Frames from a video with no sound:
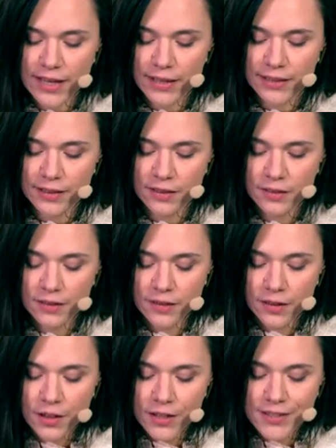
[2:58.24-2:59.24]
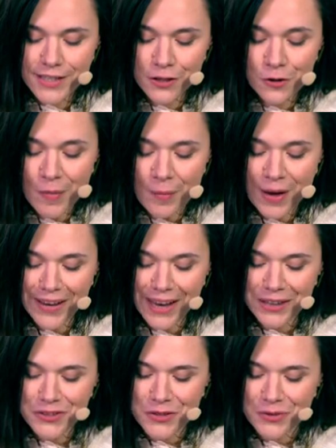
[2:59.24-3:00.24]
à y aller. C'est cool,
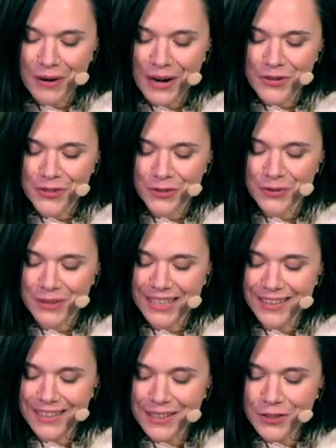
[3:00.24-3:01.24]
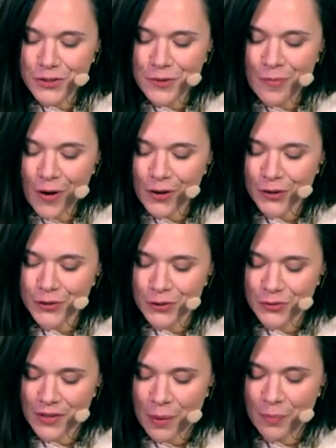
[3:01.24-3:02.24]
Mamaga, que tu sois là aujourd'hui. Tu me manques quand
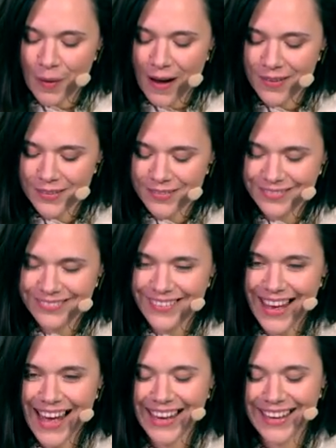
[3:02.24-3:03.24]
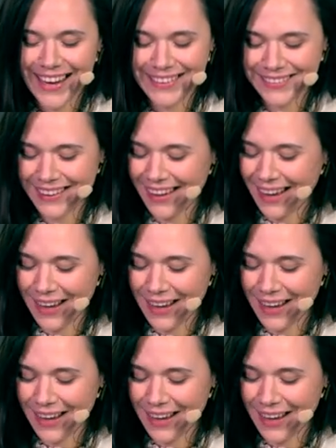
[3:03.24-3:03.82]
tu ne viens pas. Agathe,